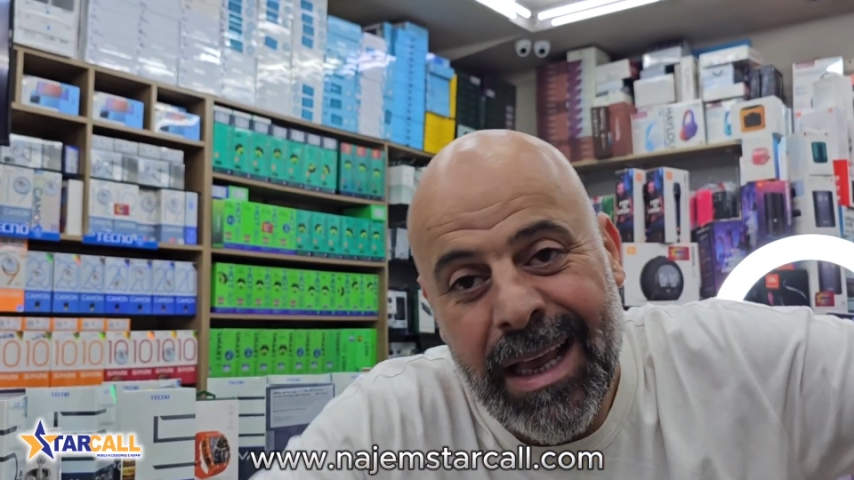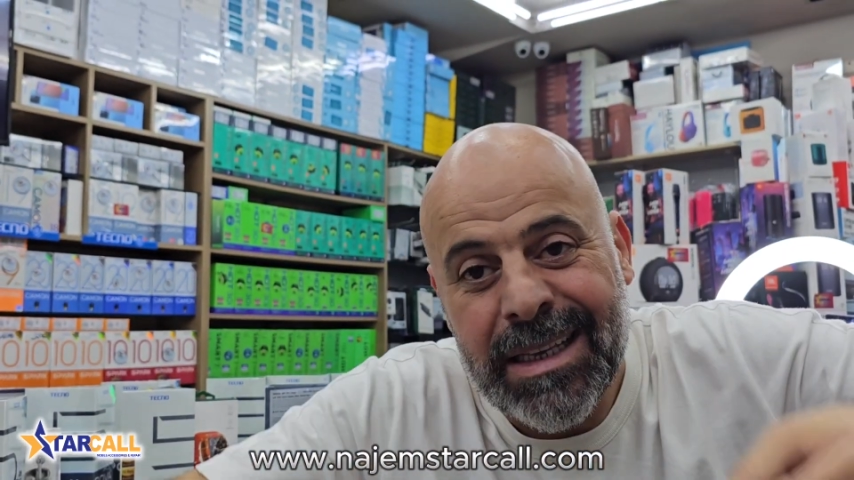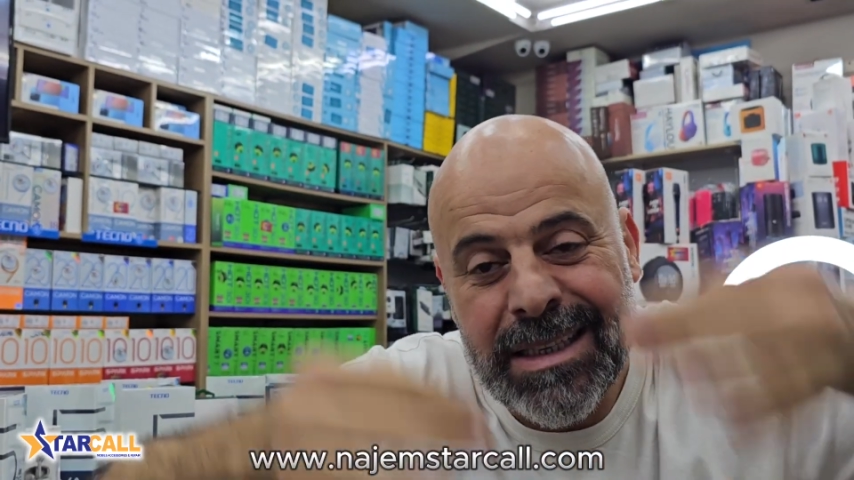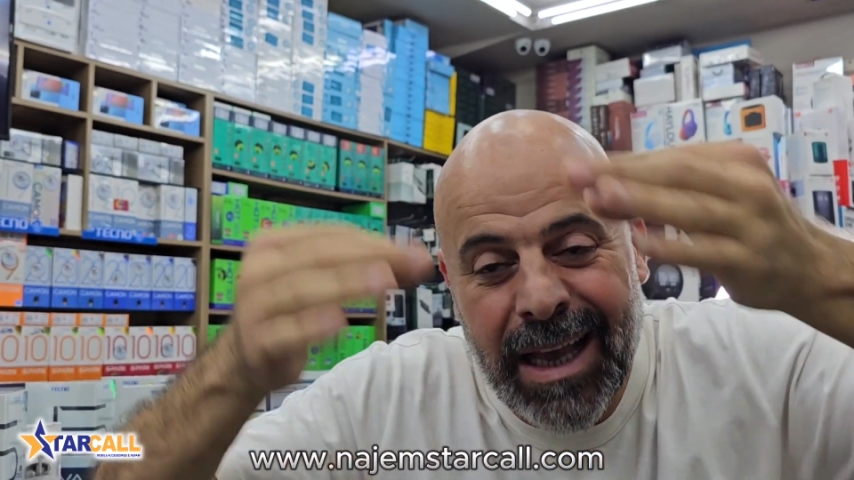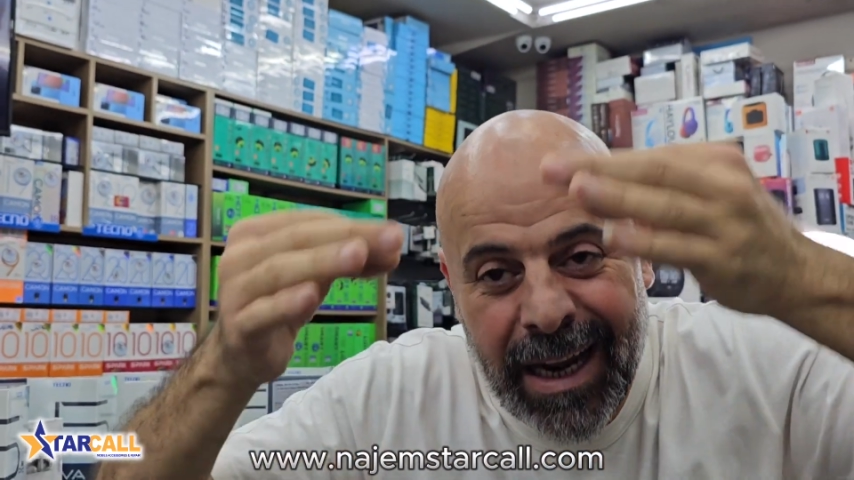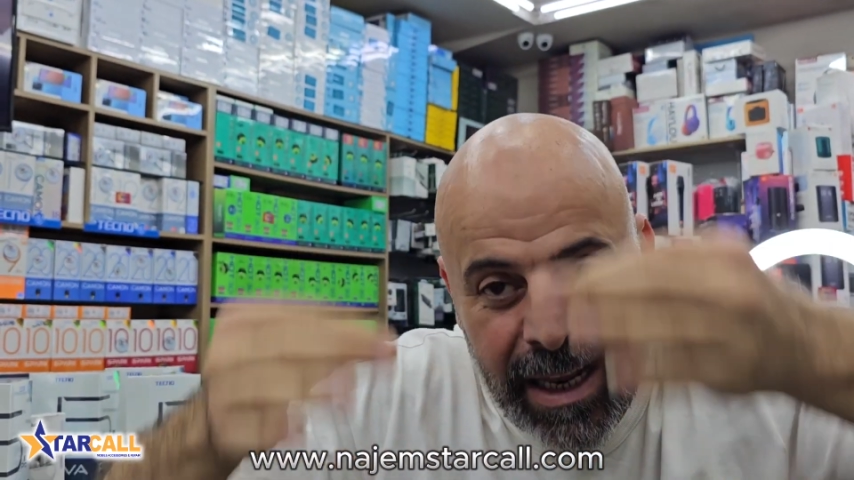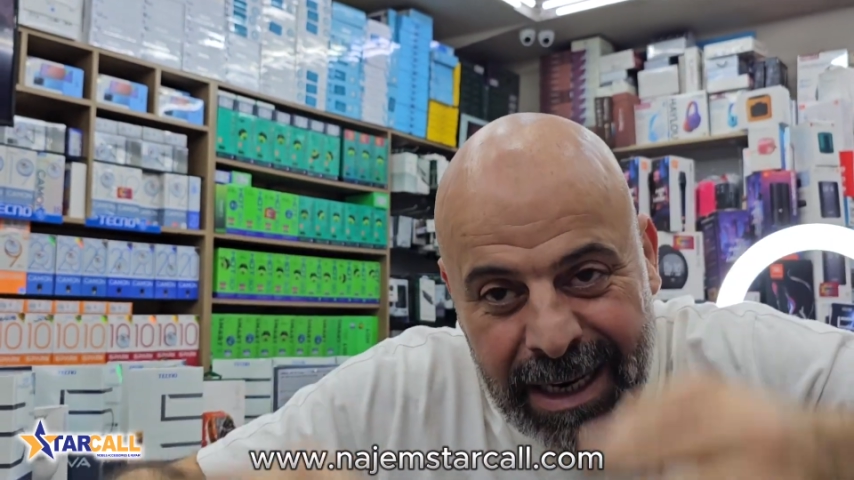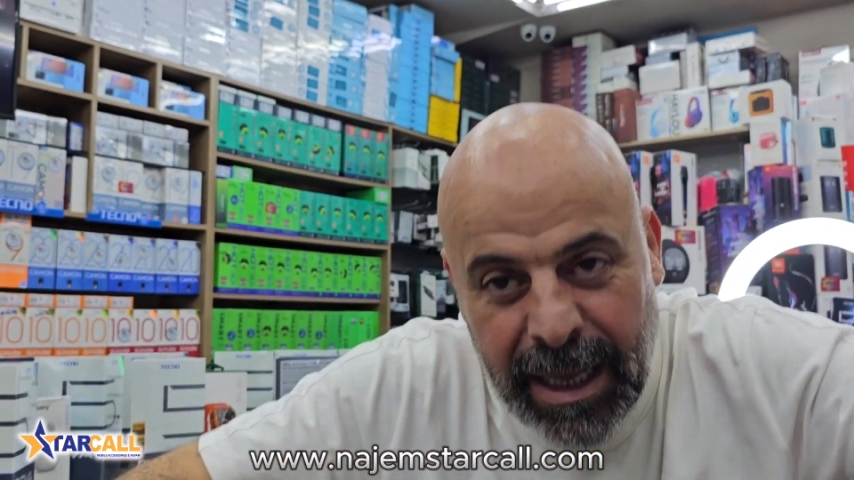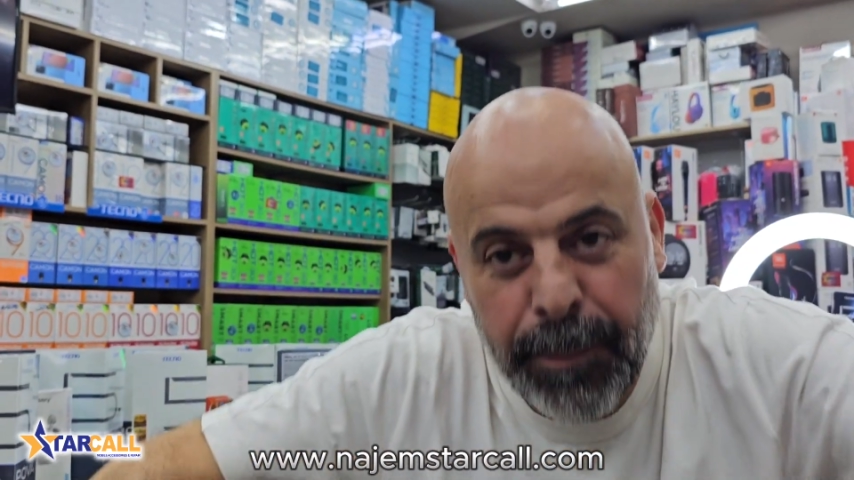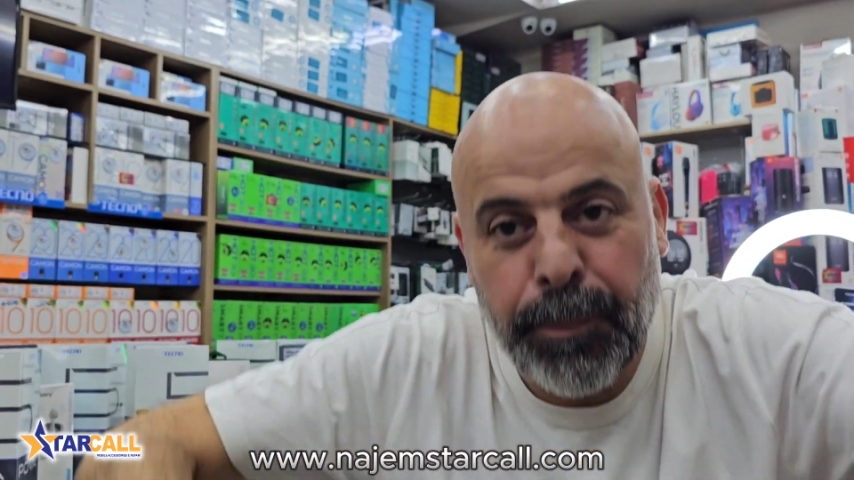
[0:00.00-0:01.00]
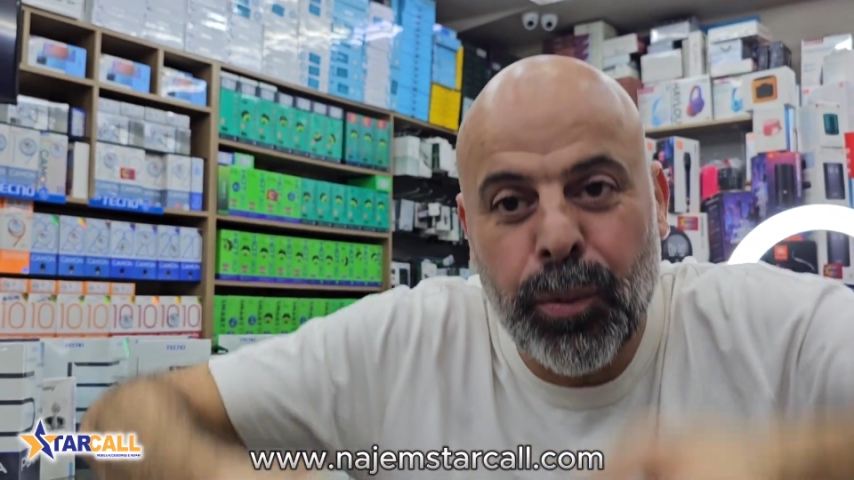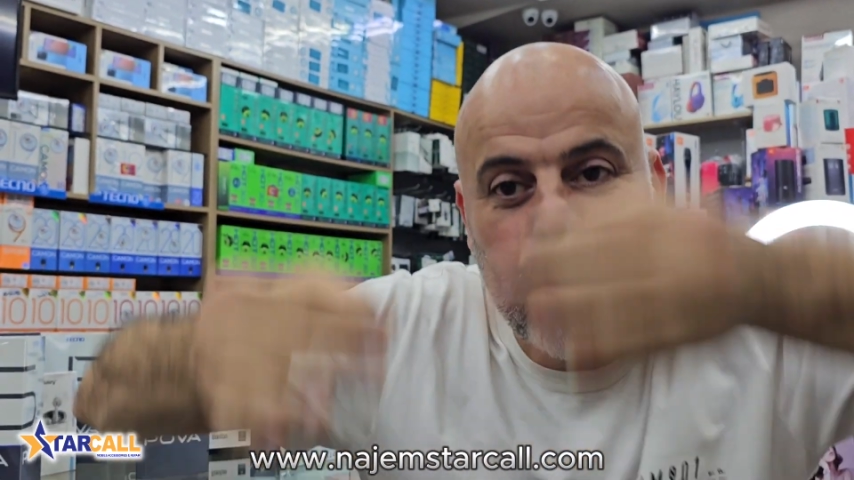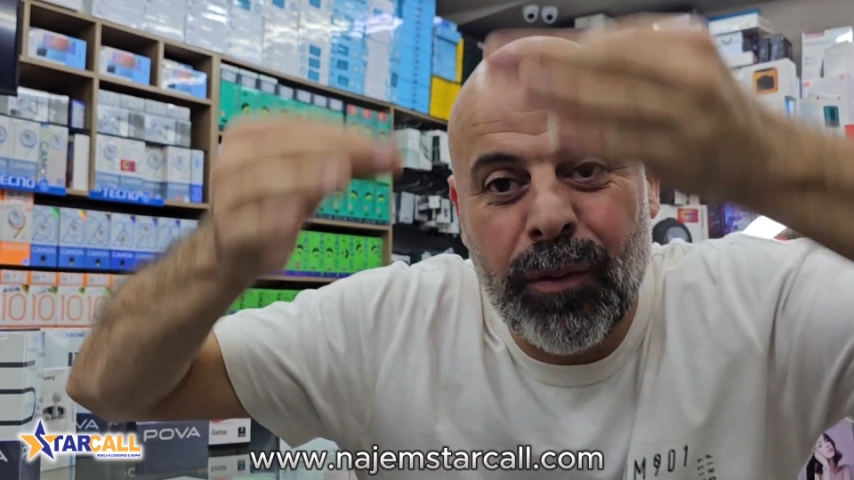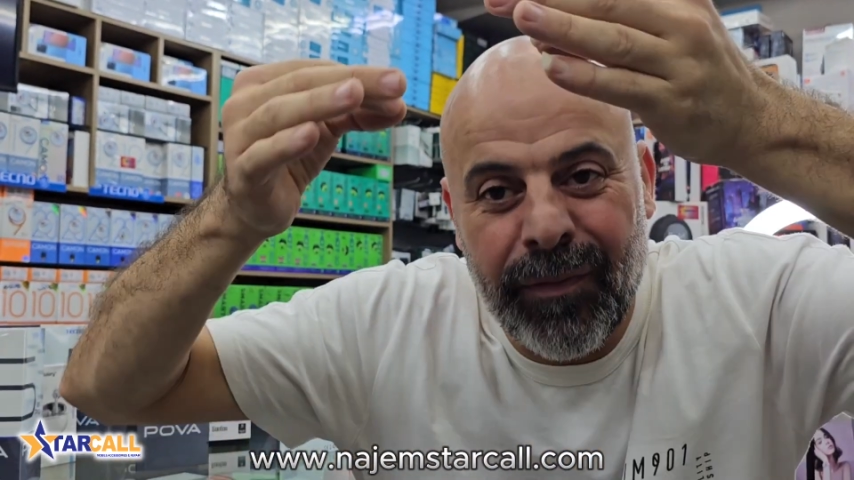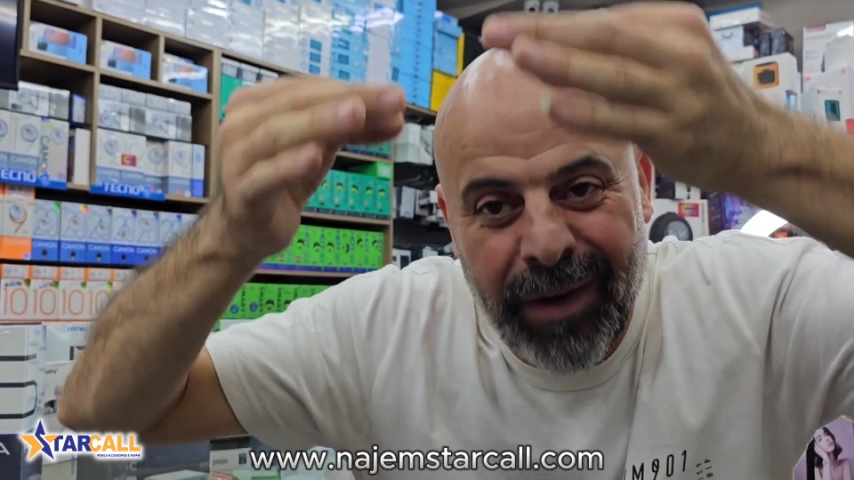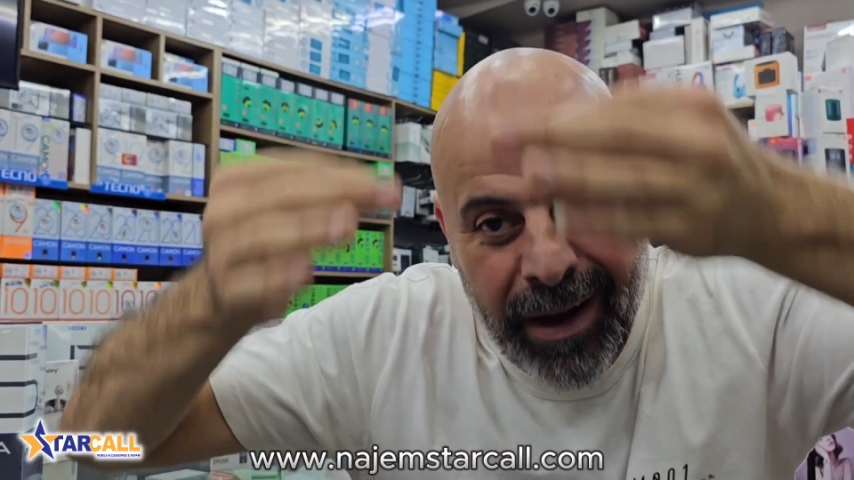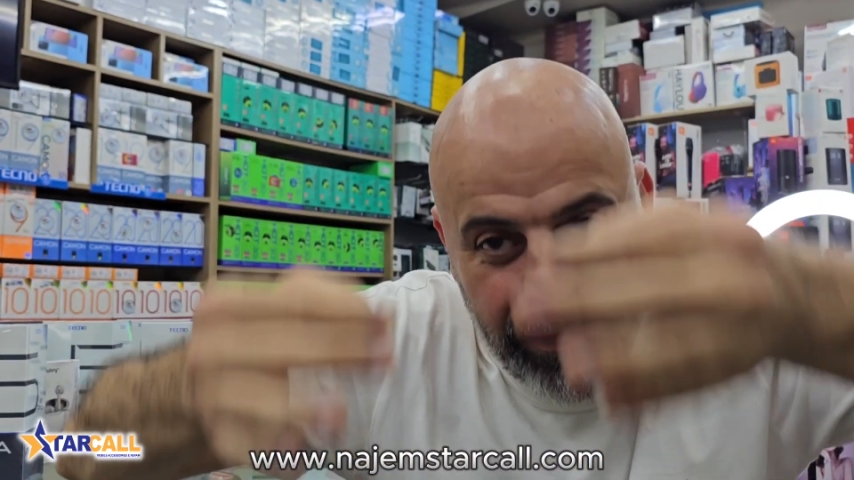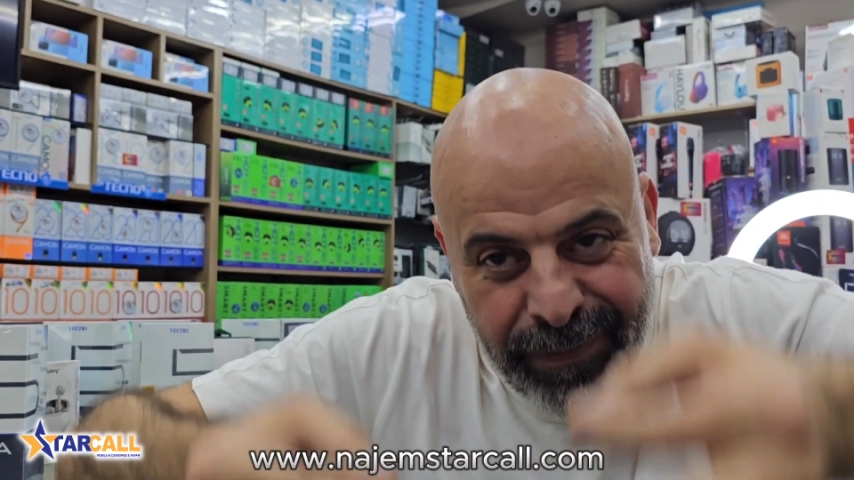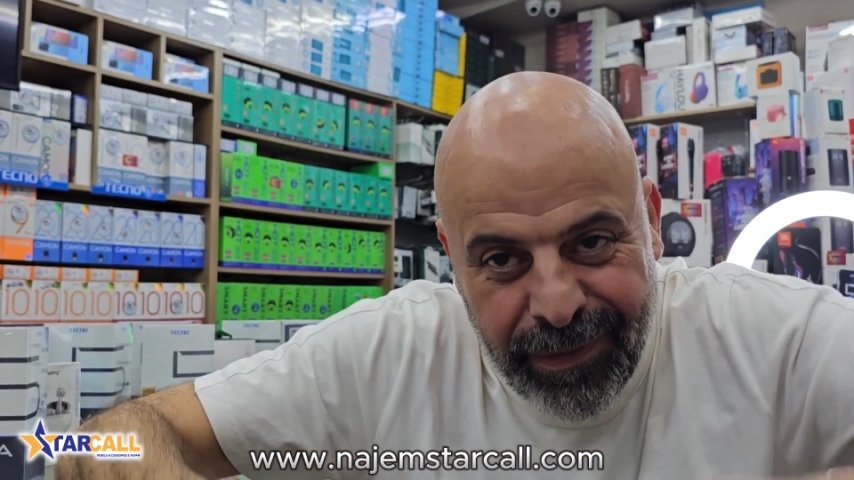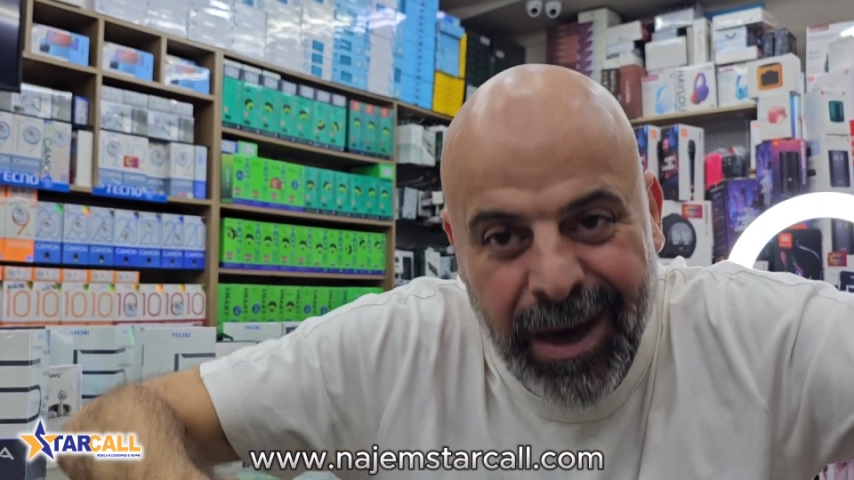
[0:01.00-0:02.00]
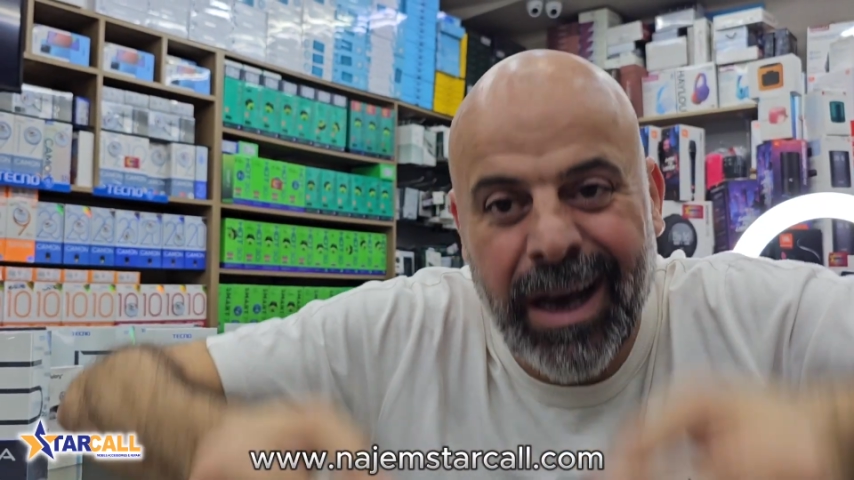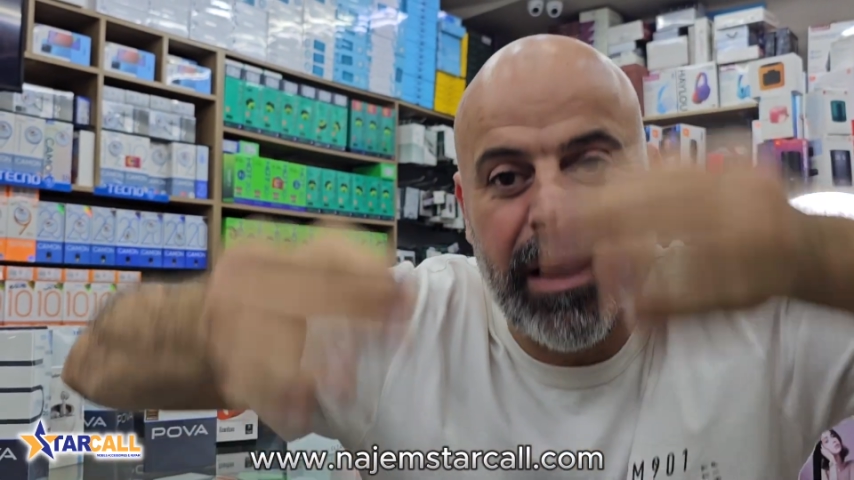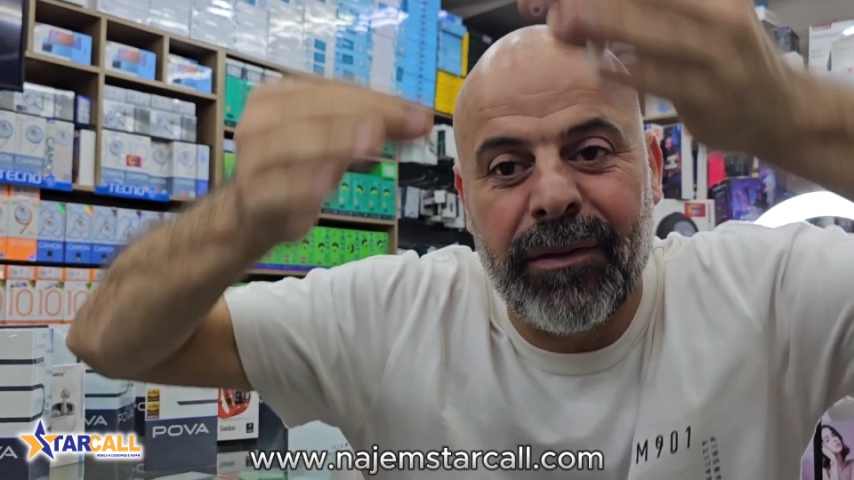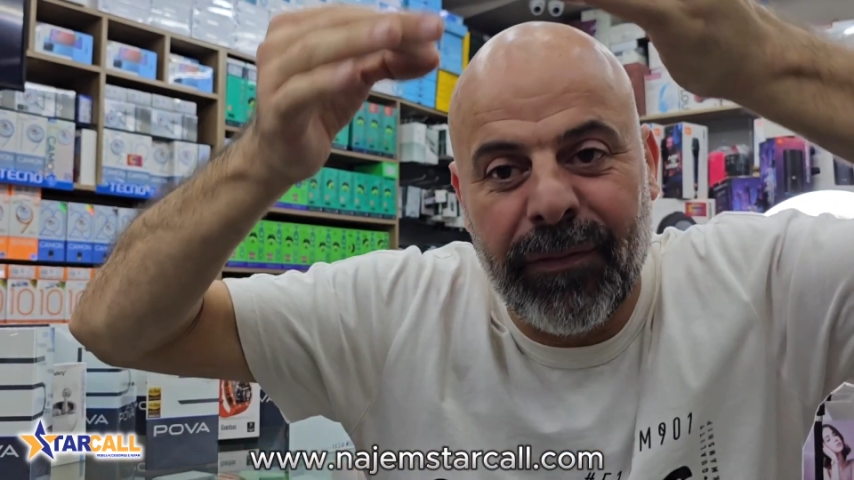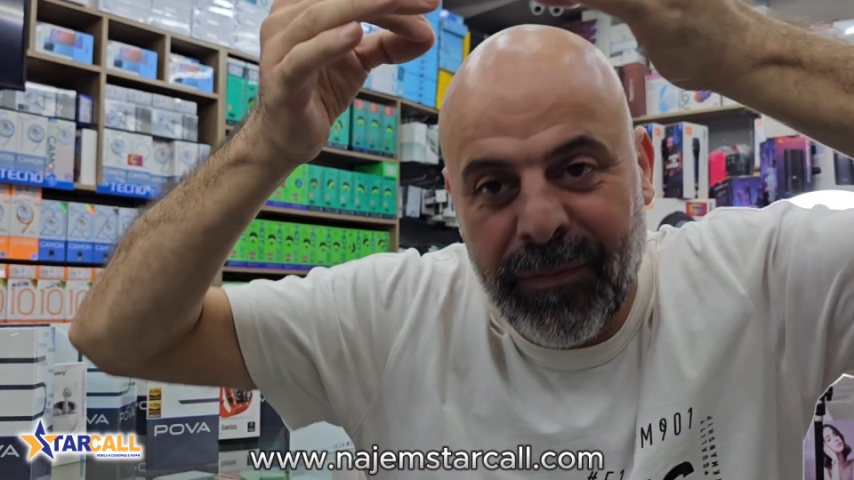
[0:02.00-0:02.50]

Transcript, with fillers: صار عندنا بوفا 5